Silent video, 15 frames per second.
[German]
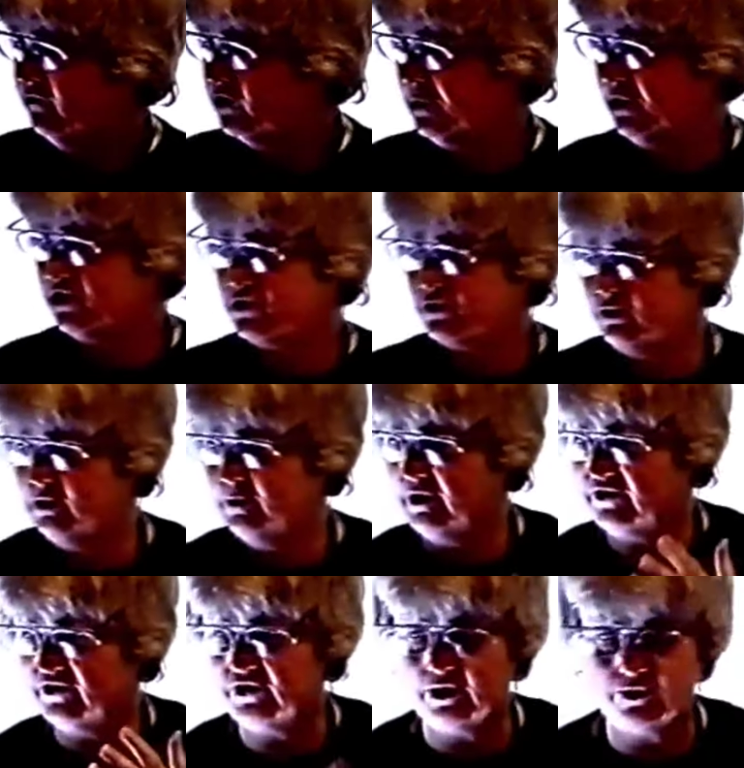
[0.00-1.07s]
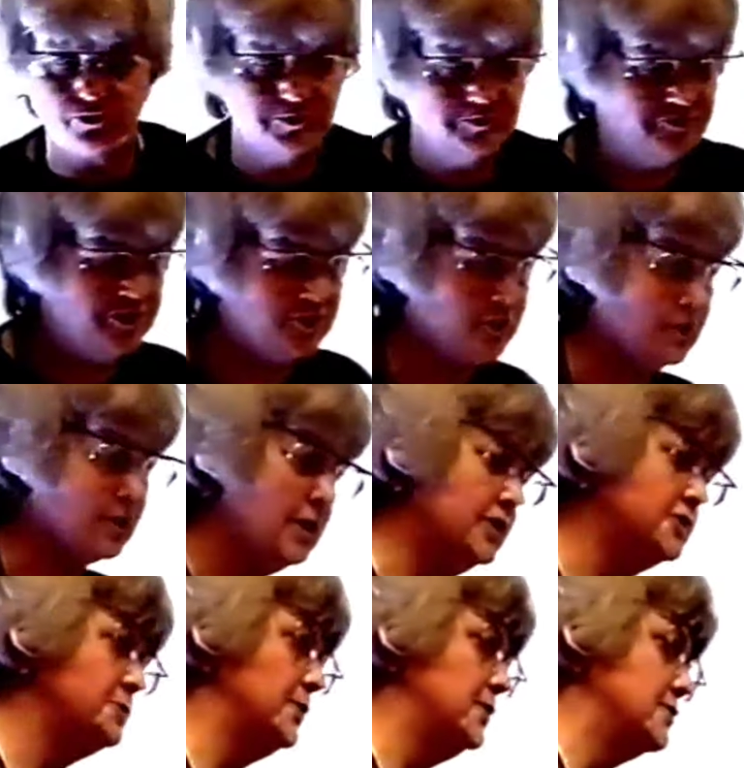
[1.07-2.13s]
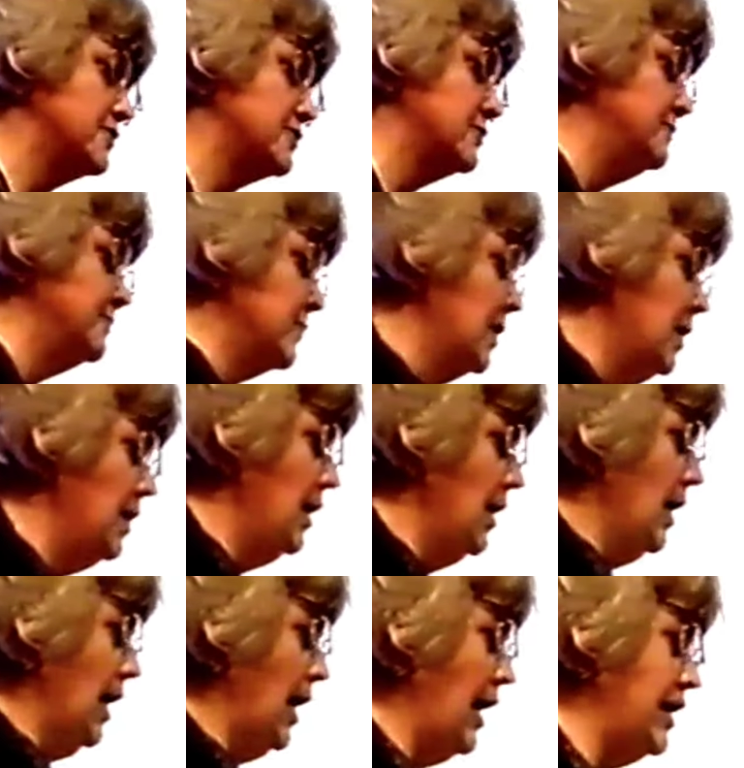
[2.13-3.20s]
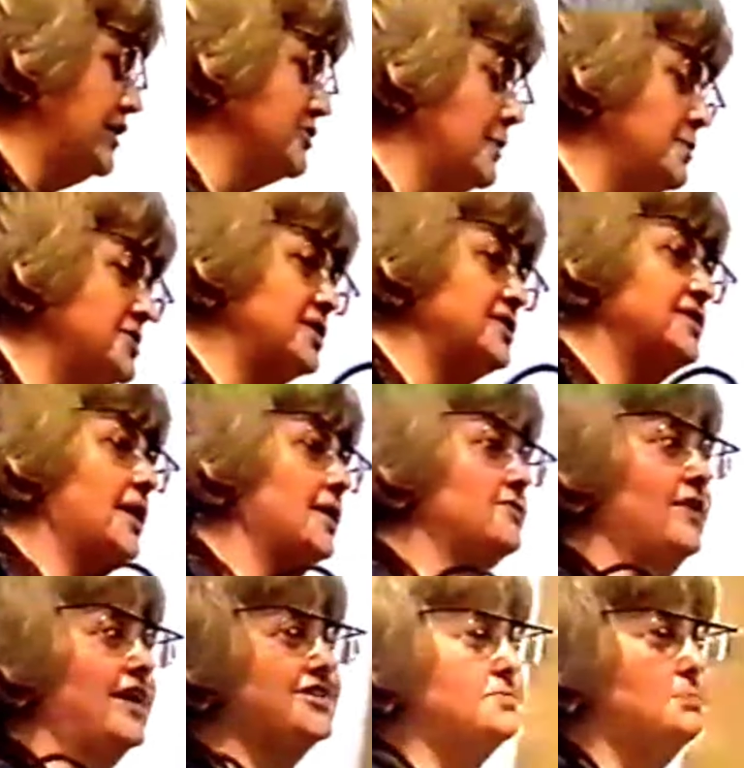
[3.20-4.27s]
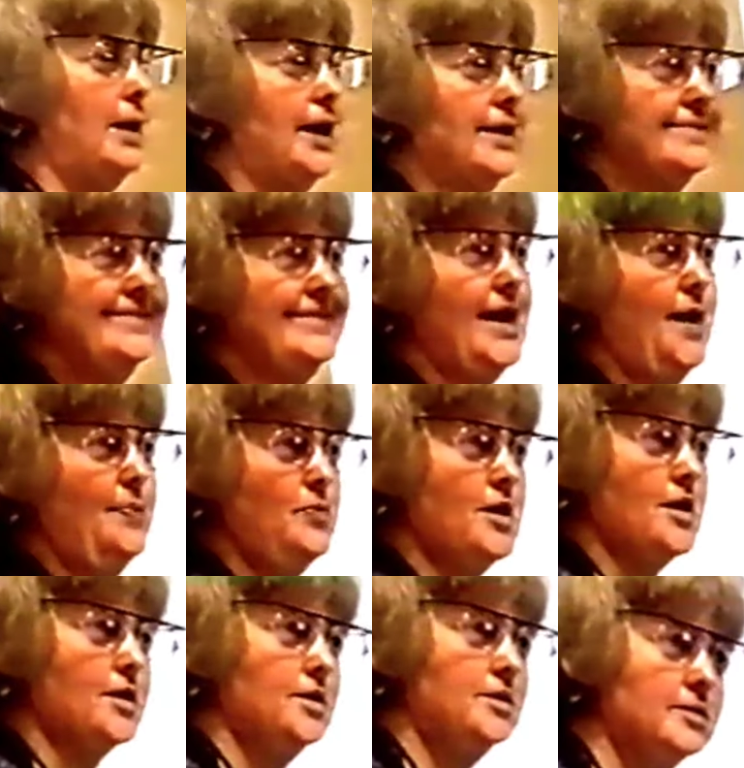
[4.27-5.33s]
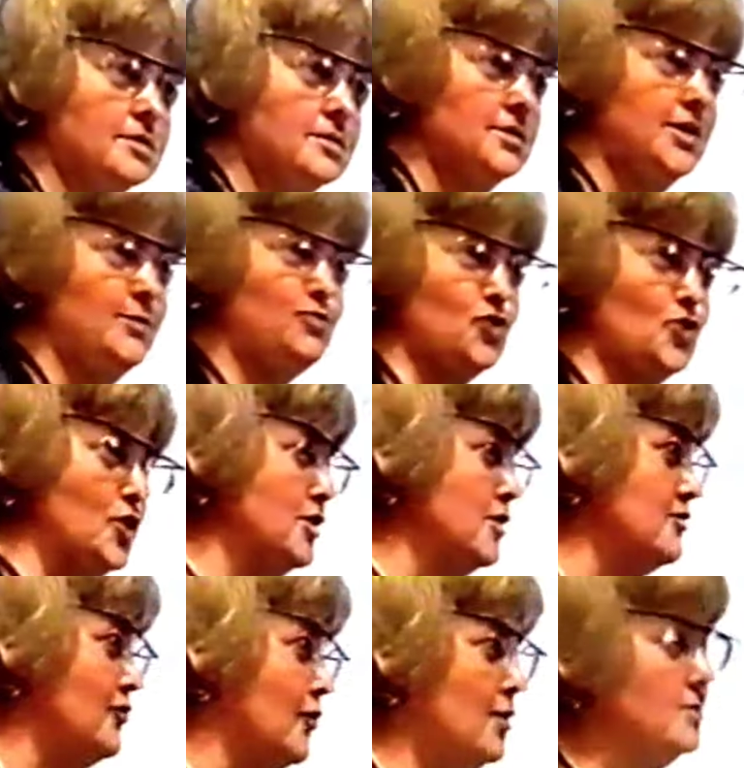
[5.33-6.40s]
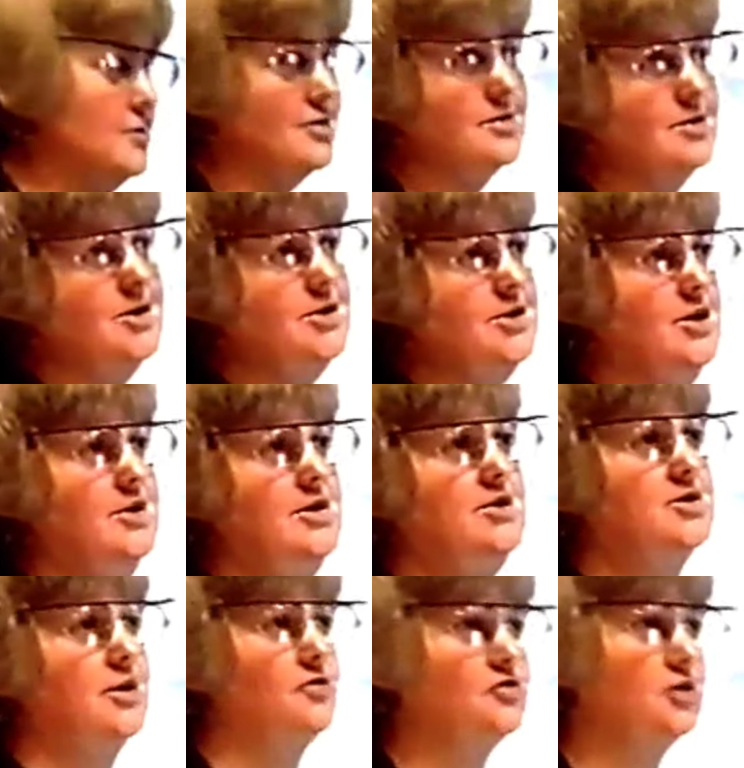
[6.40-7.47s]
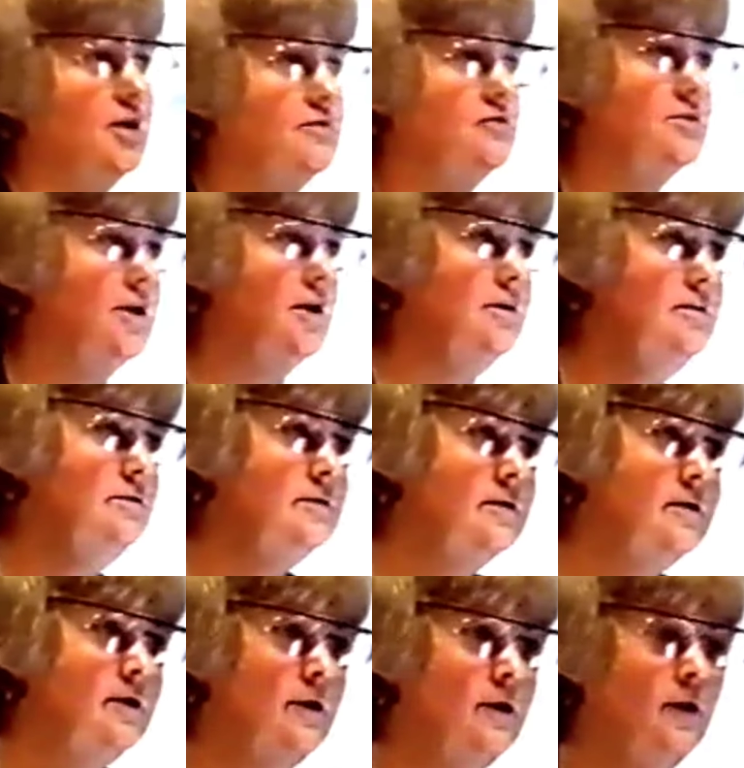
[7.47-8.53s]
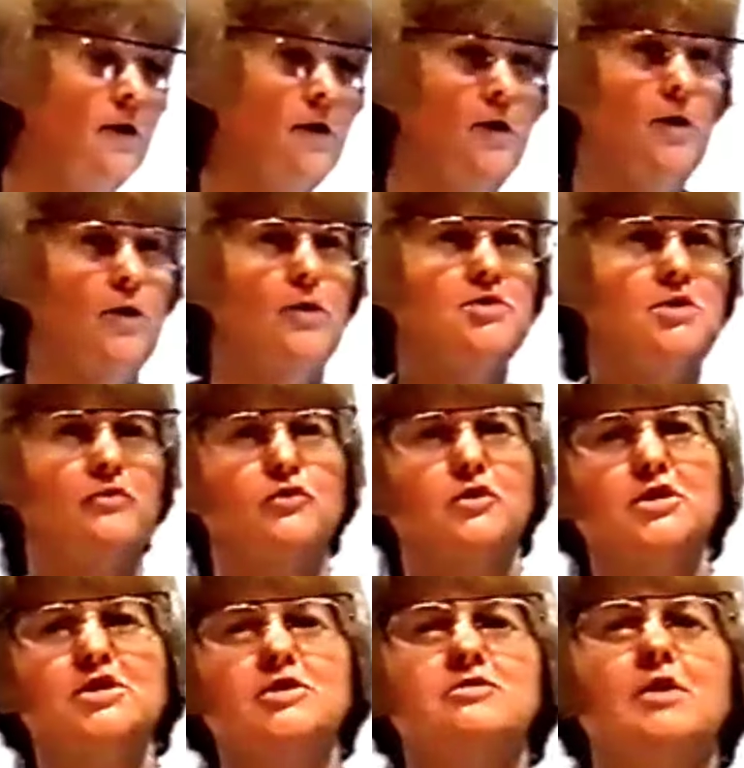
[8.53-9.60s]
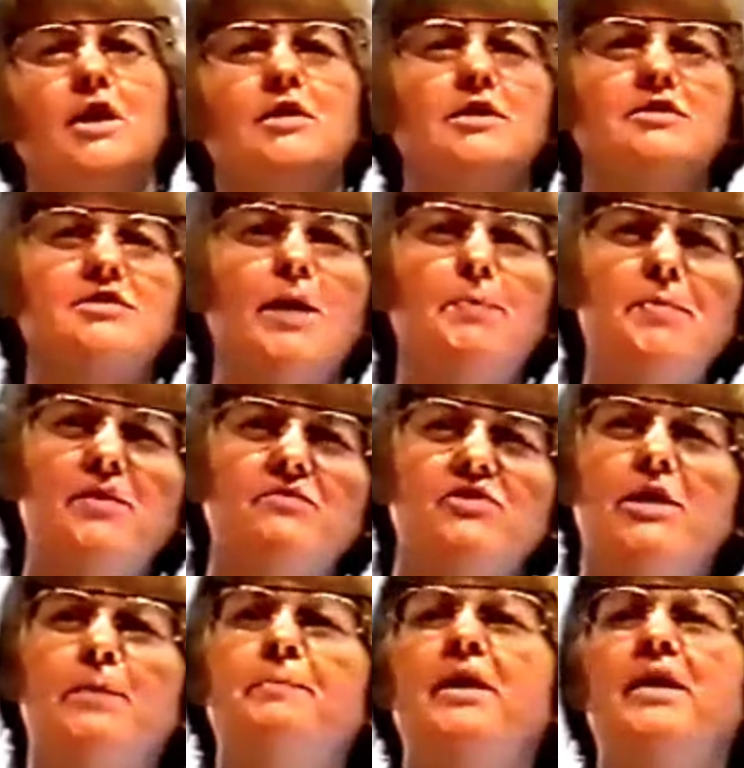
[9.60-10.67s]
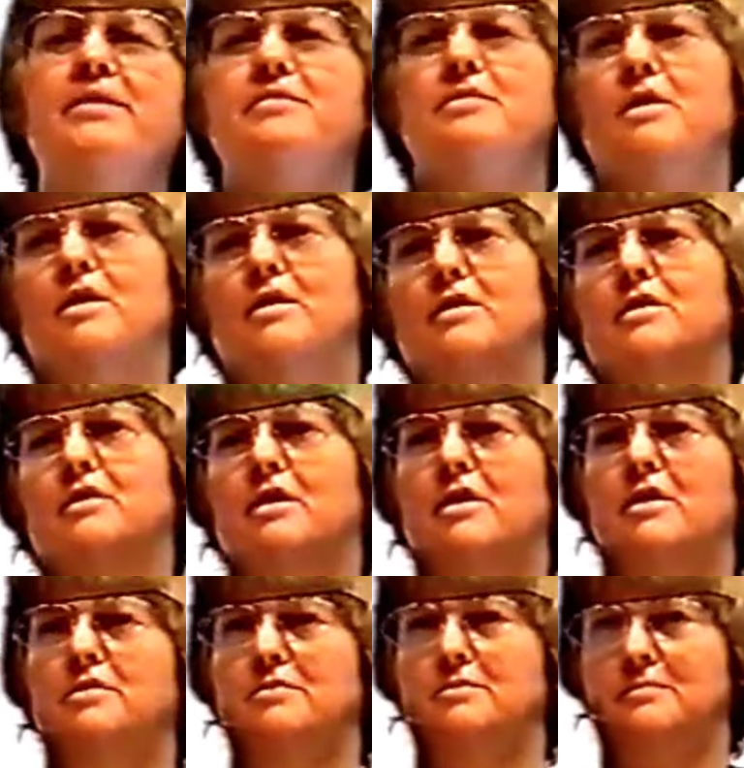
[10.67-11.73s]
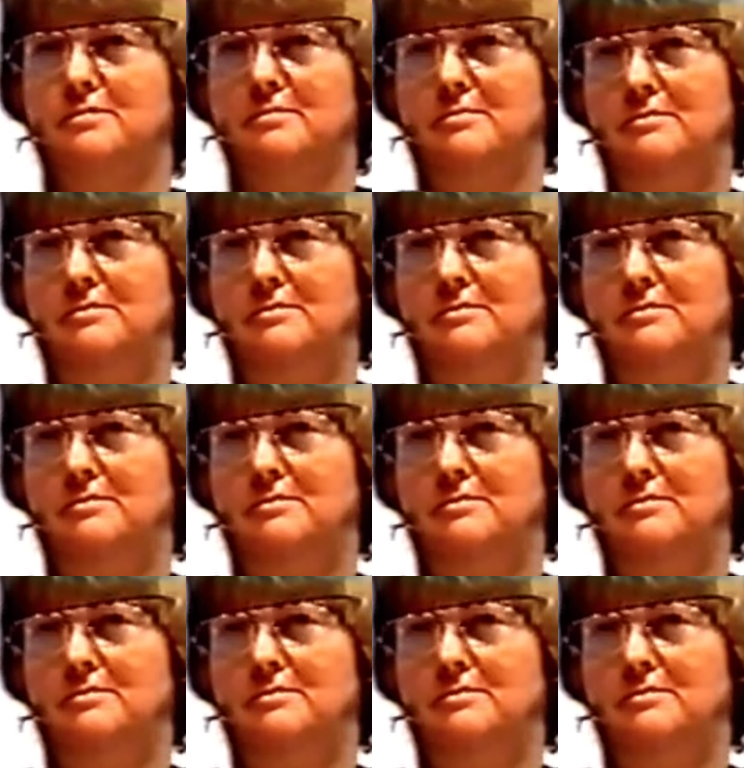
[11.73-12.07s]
für mein Studium. Das ist ja drüben viel teurer als bei uns. Also habe ich gesagt, was machen die anderen? Gibt es irgendwo irgendeine Idee, die ich aufgreifen kann? Und dann wurde ich zu einer Tapperwehrparty eingeladen.